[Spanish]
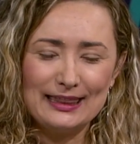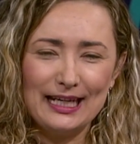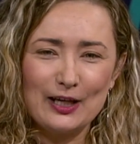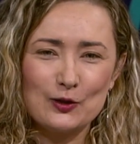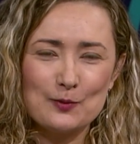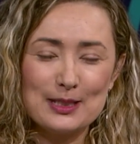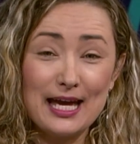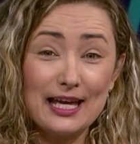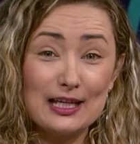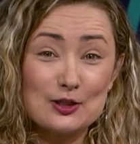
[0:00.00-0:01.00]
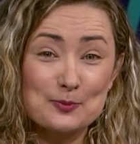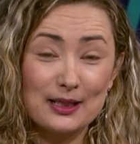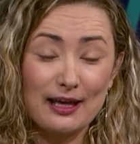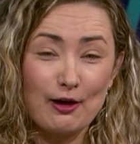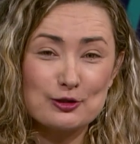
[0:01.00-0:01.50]
de la economía y los
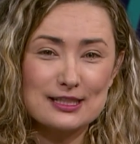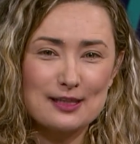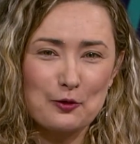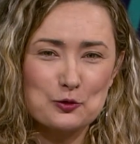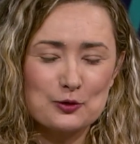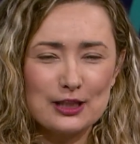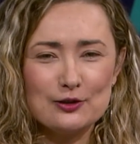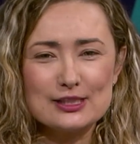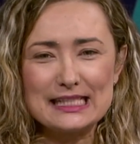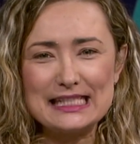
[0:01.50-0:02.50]
mercados de Estados Unidos.